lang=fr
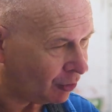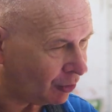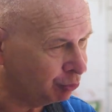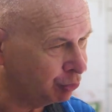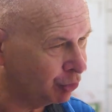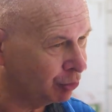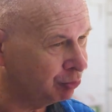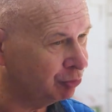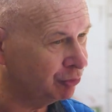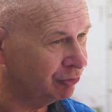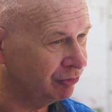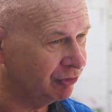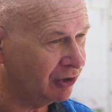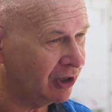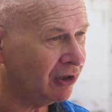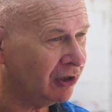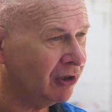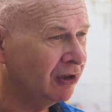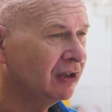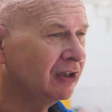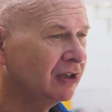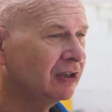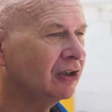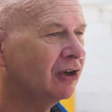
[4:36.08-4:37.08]
pour pouvoir
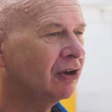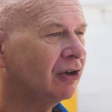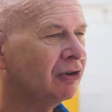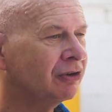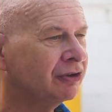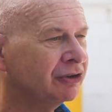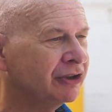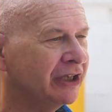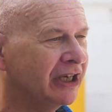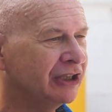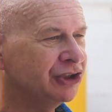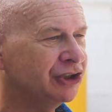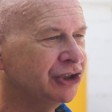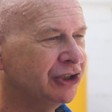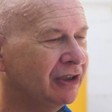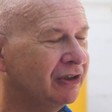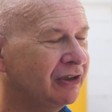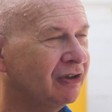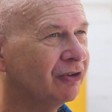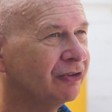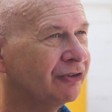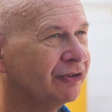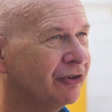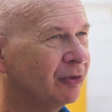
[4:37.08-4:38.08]
engager
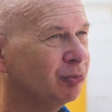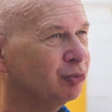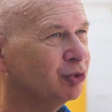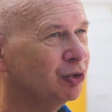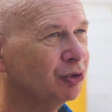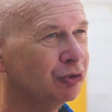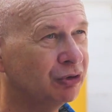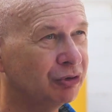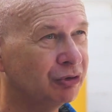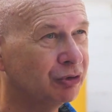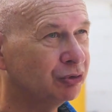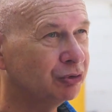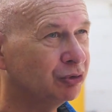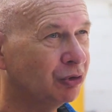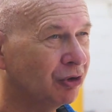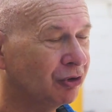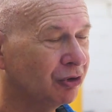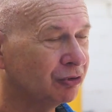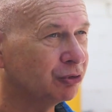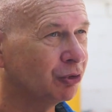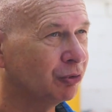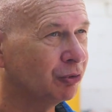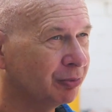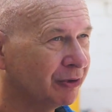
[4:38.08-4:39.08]
l'ensemble de,
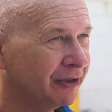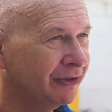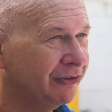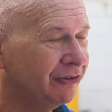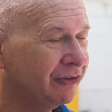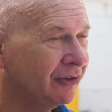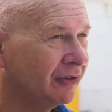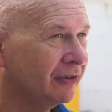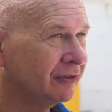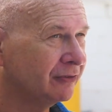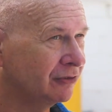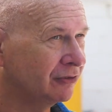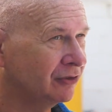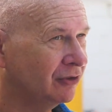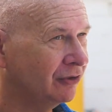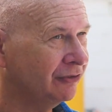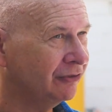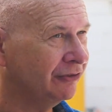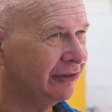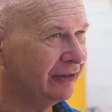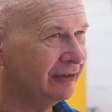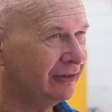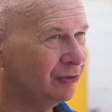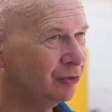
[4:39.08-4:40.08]
l'entreprise dans
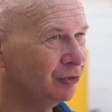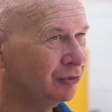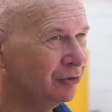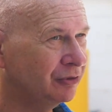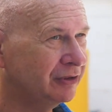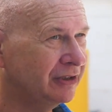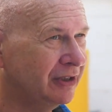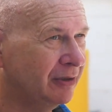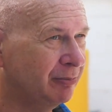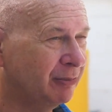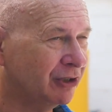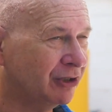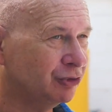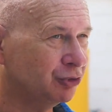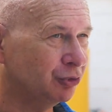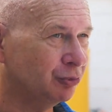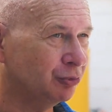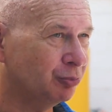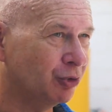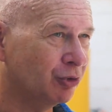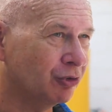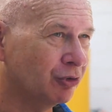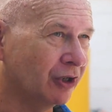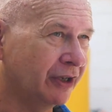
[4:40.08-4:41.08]
cette euh, démarche de
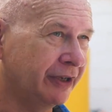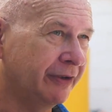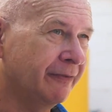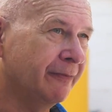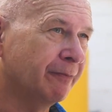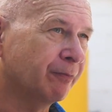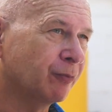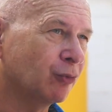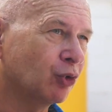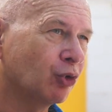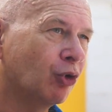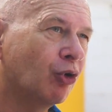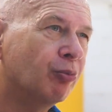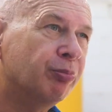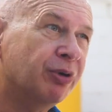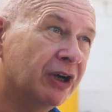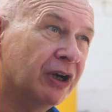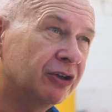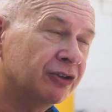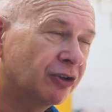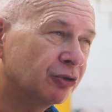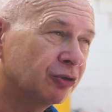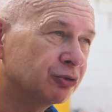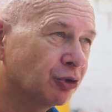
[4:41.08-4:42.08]
progrès. On
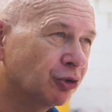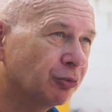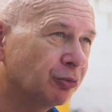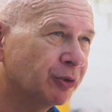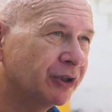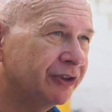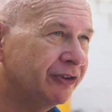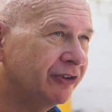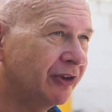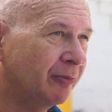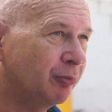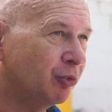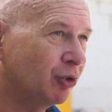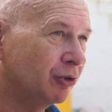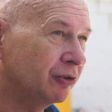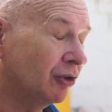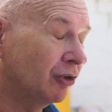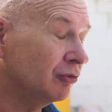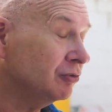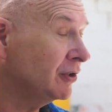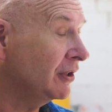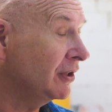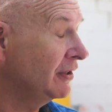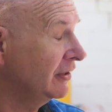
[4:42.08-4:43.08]
parle d'entreprise
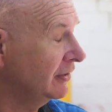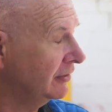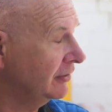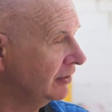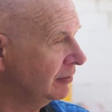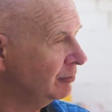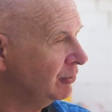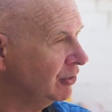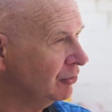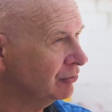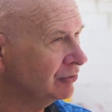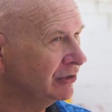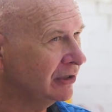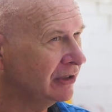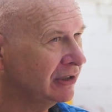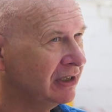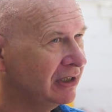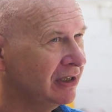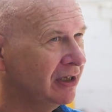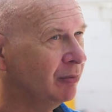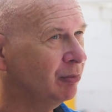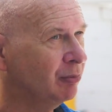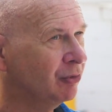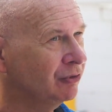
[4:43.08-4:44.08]
apprenante, eh bien on est
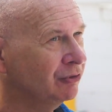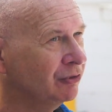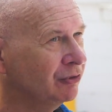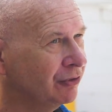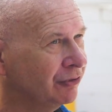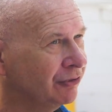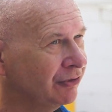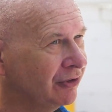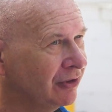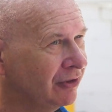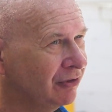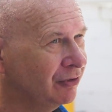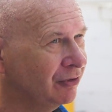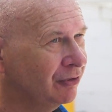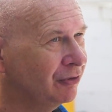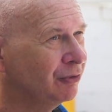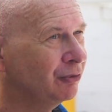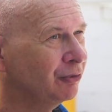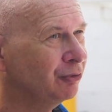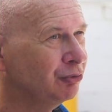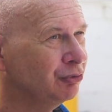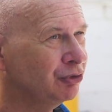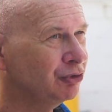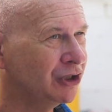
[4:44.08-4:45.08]
clairement dans ces
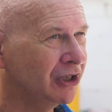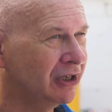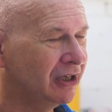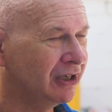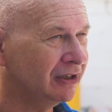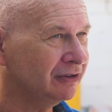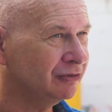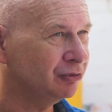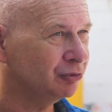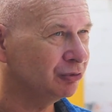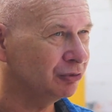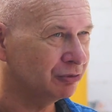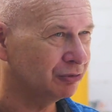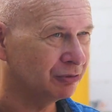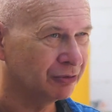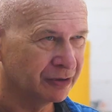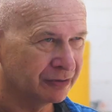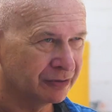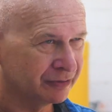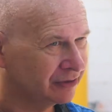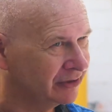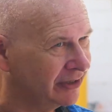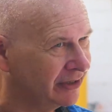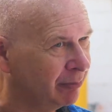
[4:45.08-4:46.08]
sujets-là
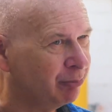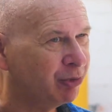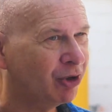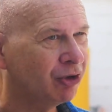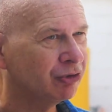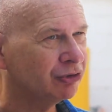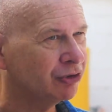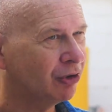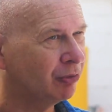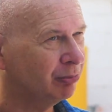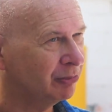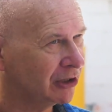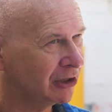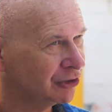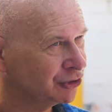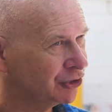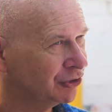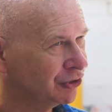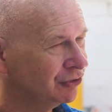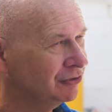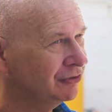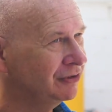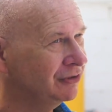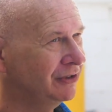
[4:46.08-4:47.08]
d'apprendre en
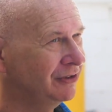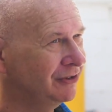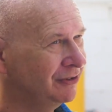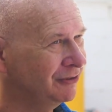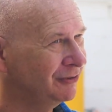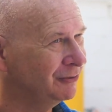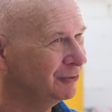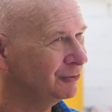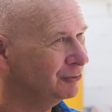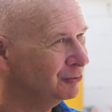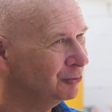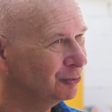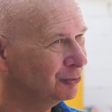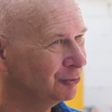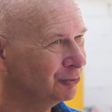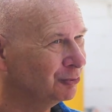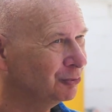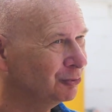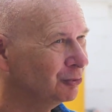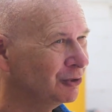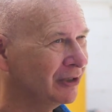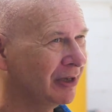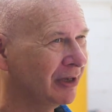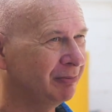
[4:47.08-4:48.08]
marchant et
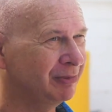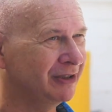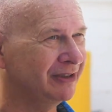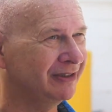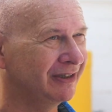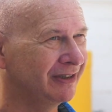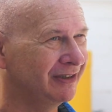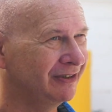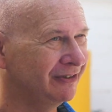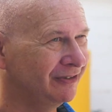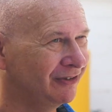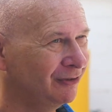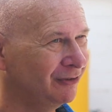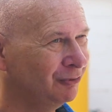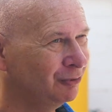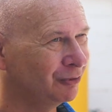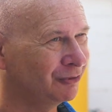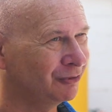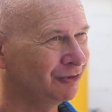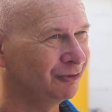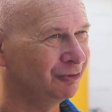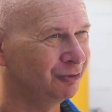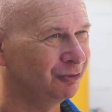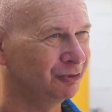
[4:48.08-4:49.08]
de capitaliser sur
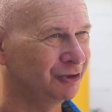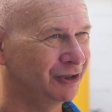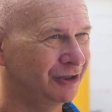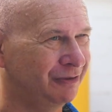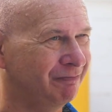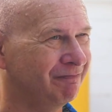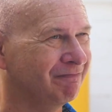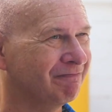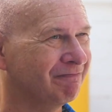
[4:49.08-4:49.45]
ces sujets.